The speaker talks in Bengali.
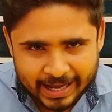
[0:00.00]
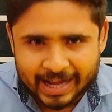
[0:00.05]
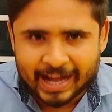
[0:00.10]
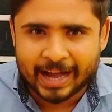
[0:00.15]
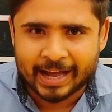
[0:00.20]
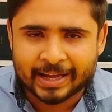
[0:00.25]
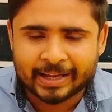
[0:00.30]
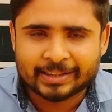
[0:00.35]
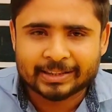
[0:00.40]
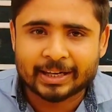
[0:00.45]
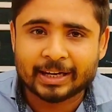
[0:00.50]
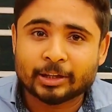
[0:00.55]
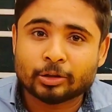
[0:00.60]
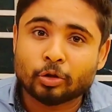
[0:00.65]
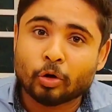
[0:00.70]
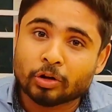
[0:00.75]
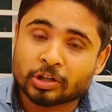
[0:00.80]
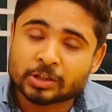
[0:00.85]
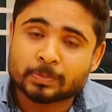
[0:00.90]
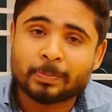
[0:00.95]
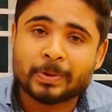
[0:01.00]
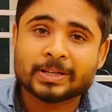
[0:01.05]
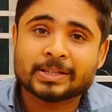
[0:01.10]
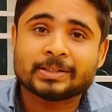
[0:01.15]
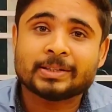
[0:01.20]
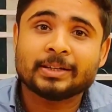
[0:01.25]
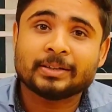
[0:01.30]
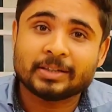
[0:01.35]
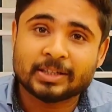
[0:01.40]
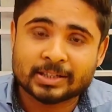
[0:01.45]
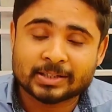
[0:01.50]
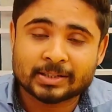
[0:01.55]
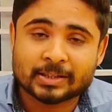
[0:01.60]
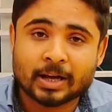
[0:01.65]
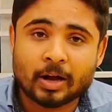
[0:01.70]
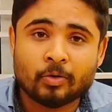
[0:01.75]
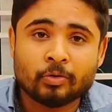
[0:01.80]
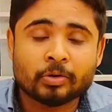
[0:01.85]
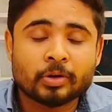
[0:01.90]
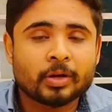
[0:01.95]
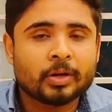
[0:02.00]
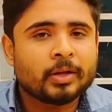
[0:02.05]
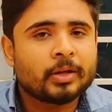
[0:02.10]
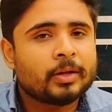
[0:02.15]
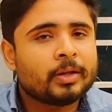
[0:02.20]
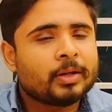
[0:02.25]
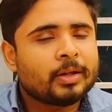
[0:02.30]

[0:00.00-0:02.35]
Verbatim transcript: দেখায় তাহলে দশ পার্সেন্ট ডিসকাউন্ট